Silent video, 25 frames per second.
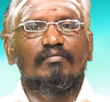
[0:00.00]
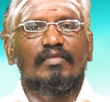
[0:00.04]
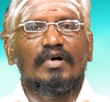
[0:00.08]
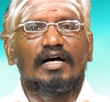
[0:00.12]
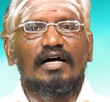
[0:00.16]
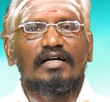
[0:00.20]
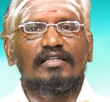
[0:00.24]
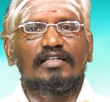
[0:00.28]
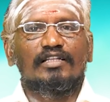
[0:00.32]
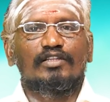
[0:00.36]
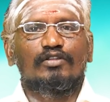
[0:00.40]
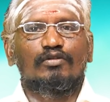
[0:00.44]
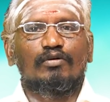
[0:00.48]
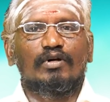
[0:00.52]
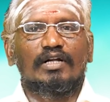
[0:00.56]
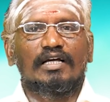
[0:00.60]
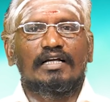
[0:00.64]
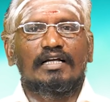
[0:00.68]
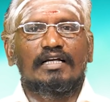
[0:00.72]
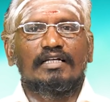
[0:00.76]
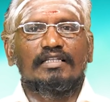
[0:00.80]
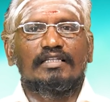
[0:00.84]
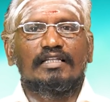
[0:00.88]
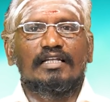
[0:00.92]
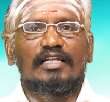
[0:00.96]
மாத
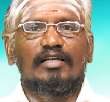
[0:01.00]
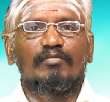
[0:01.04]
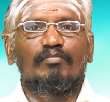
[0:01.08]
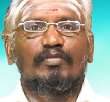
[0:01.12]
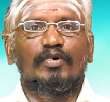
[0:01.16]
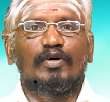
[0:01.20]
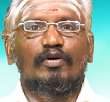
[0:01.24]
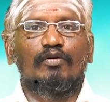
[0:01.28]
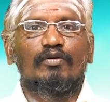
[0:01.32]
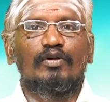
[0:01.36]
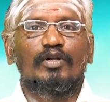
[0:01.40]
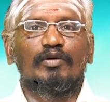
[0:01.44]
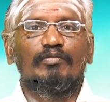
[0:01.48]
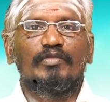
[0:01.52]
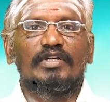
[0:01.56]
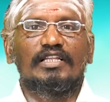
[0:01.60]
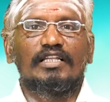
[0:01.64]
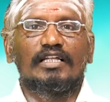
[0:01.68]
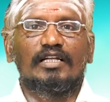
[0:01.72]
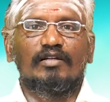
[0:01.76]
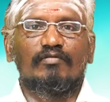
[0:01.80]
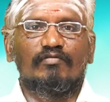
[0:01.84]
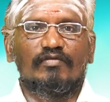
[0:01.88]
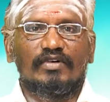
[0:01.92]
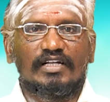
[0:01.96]
தொடக்கத்திலே பௌர்ணமி
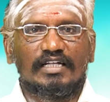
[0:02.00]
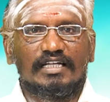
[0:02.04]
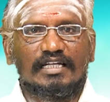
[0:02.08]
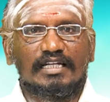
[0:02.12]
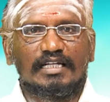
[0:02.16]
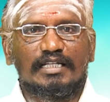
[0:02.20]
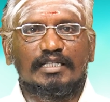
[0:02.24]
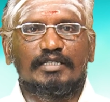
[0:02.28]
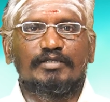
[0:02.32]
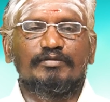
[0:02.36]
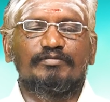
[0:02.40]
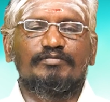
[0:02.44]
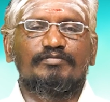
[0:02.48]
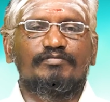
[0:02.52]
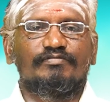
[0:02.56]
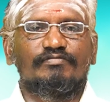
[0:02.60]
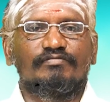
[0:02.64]
தினம் வருகிறது